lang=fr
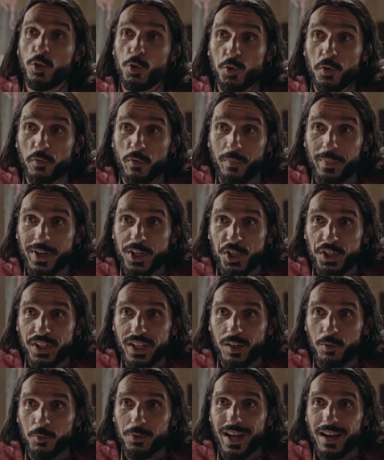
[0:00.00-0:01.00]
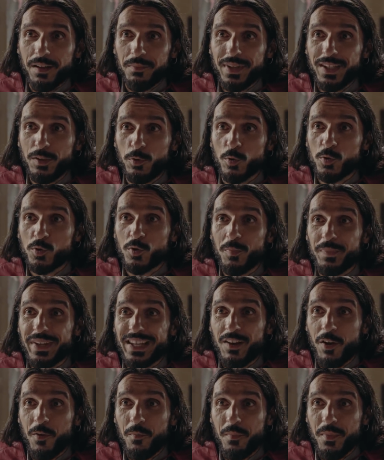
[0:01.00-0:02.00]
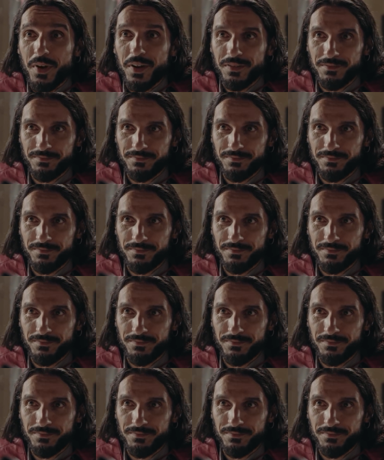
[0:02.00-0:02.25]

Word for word: Je veux m'acheter une armée de 100 000 hommes.